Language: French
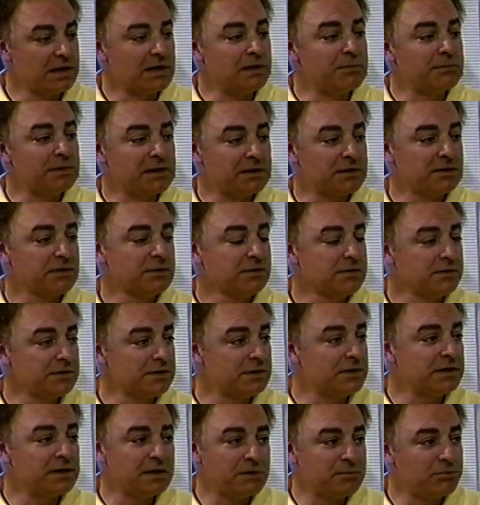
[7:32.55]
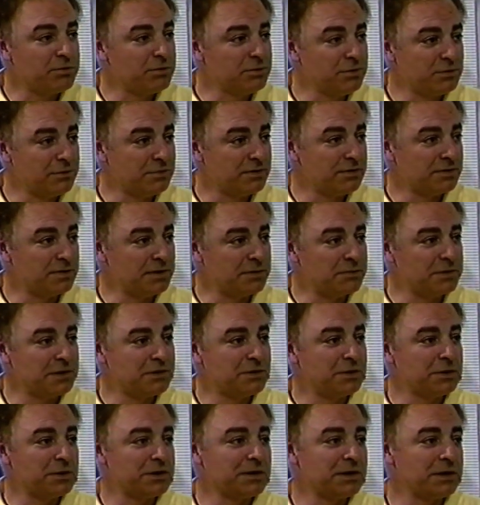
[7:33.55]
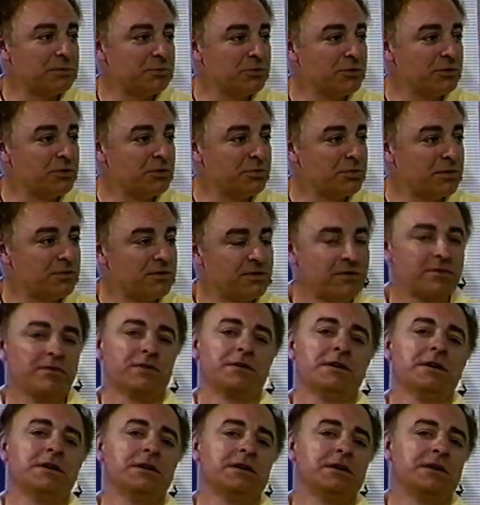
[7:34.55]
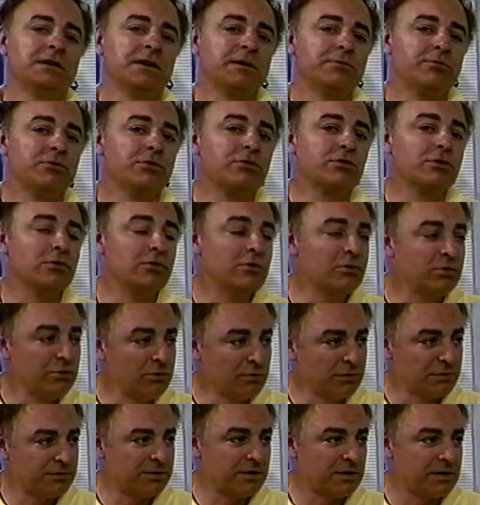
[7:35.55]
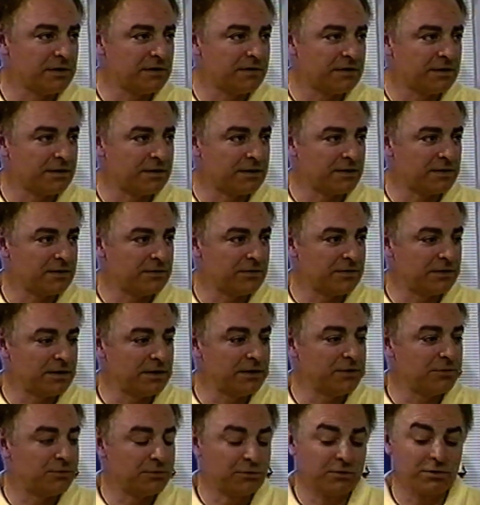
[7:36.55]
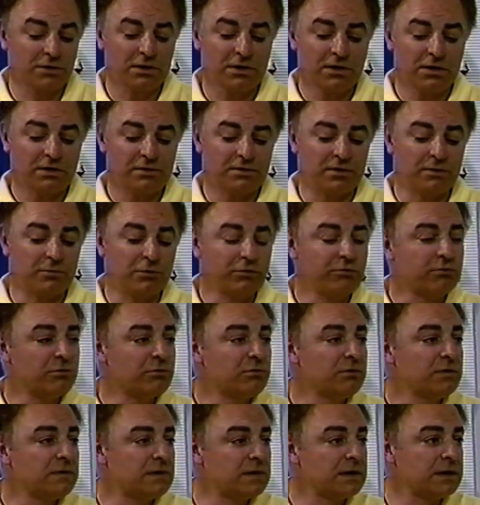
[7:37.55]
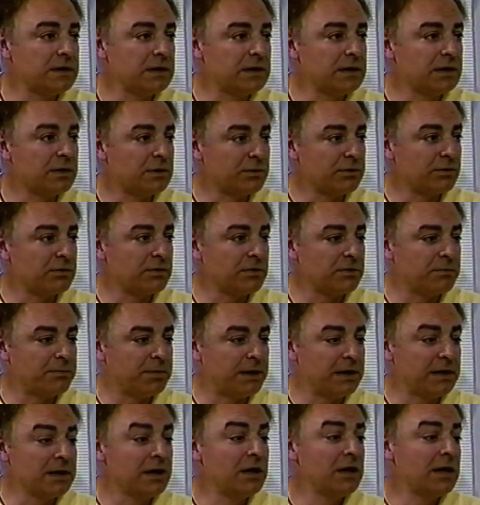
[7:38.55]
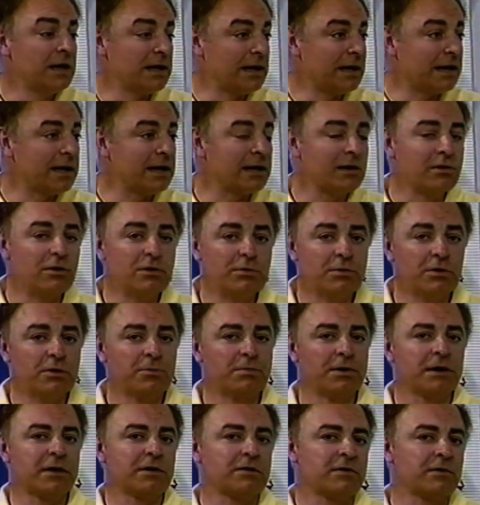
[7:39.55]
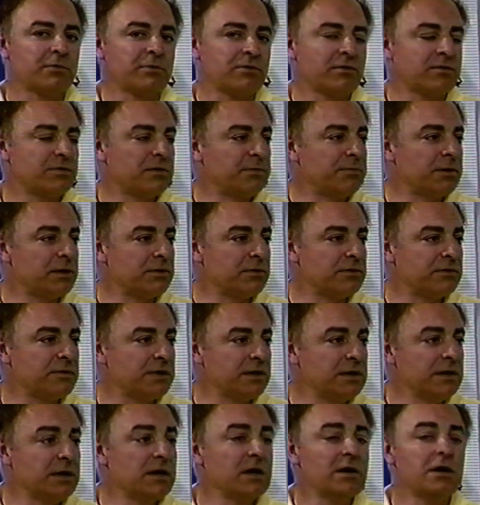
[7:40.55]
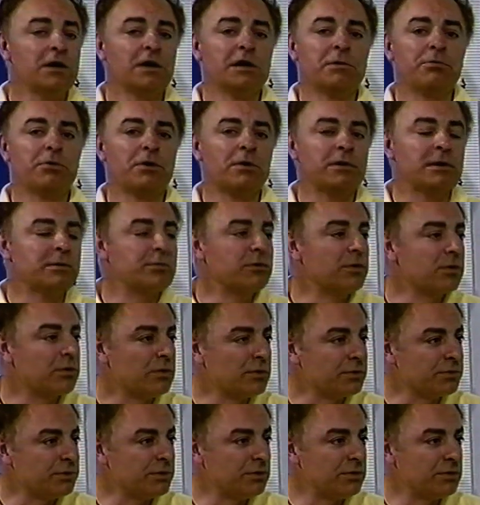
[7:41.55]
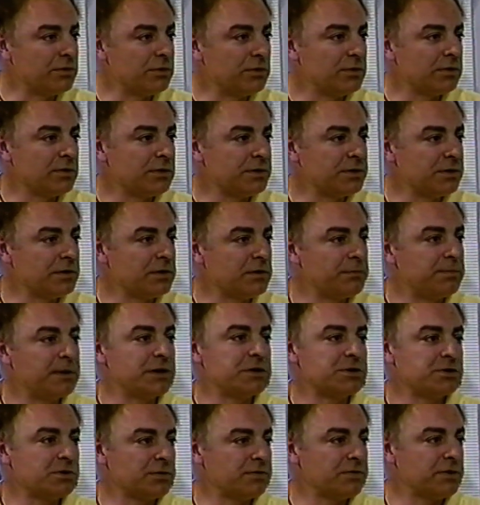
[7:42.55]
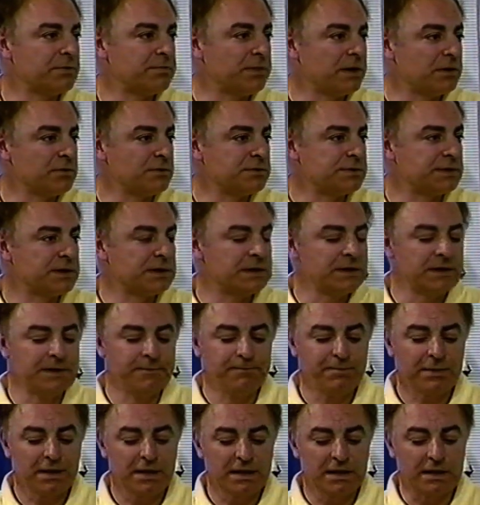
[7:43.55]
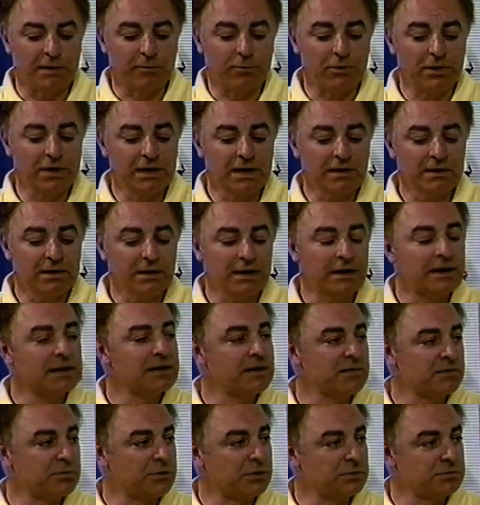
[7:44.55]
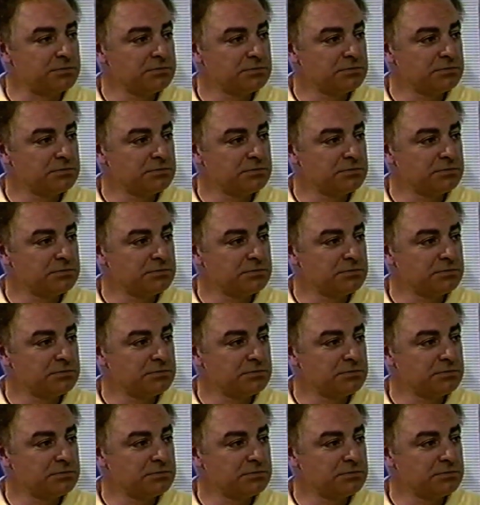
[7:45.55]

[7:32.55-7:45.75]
Et maintenant, il n'y a plus d'amateurs, il n'y a plus de professionnels, il n'y a plus que l'Union cycliste internationale, donc fameuse UCI. Quand on en parle, les règlements, par exemple, sont faits par l'UCI, les problèmes de contrôle antidopage sont faits par l'UCI, et puis il y a un classement.